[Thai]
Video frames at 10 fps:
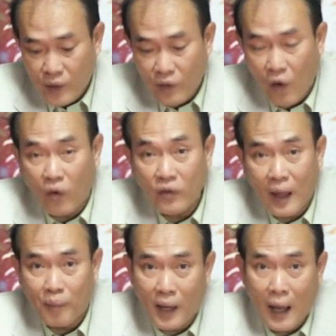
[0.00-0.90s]
2
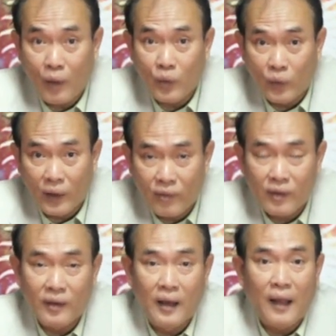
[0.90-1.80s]
3 9อยู่ใน
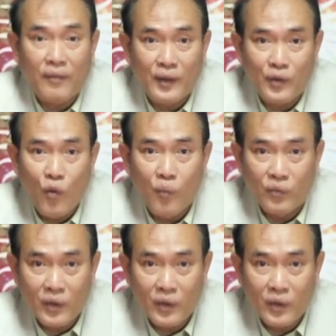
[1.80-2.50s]
ราศีกลุ่ม